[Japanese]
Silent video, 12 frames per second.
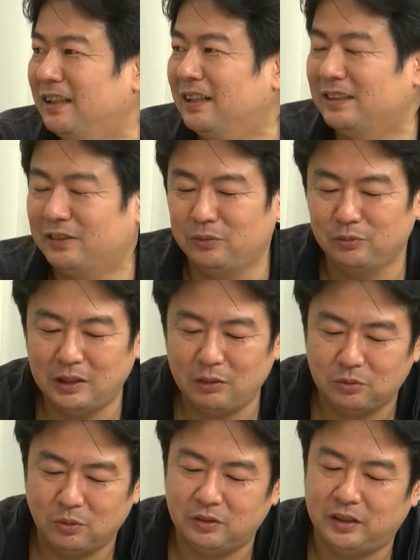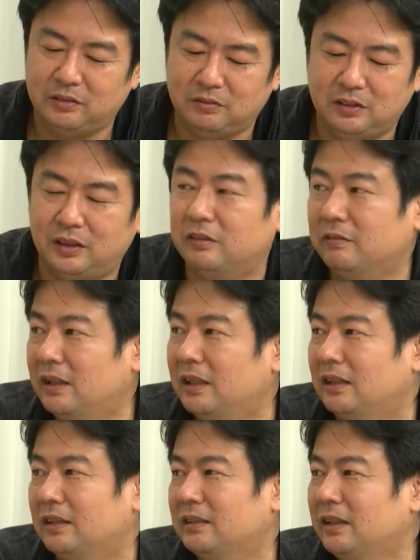はい、その裏を取っていくっていうの
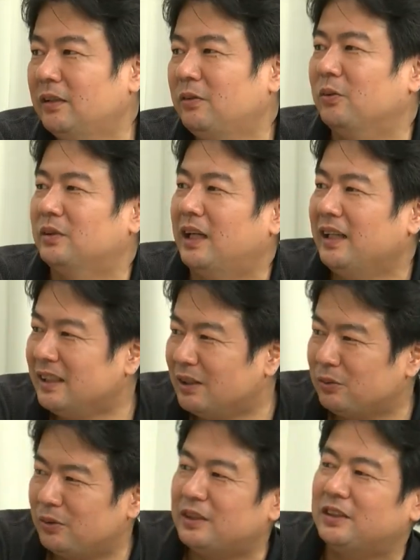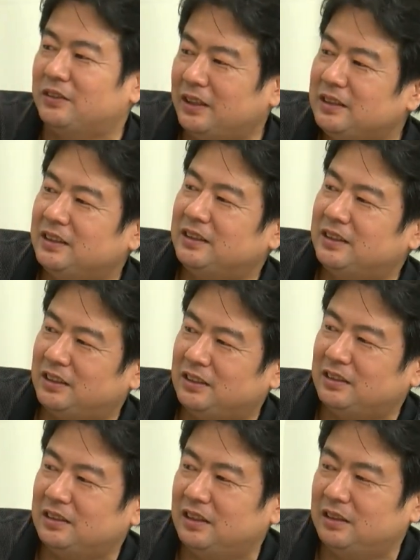は結構大変なことですよね現実
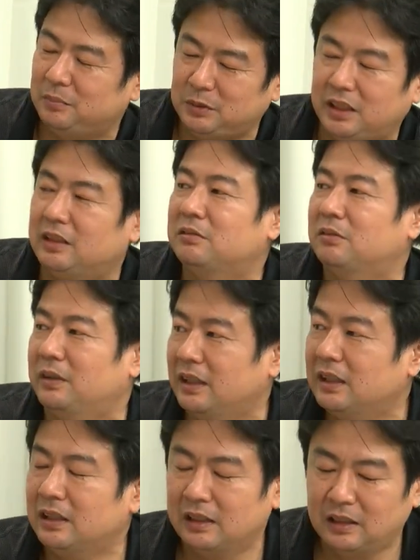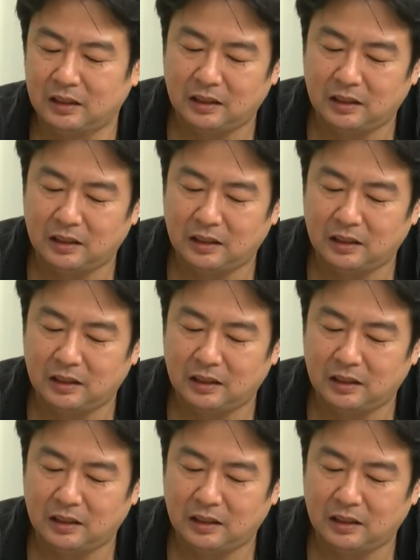見ていくとね。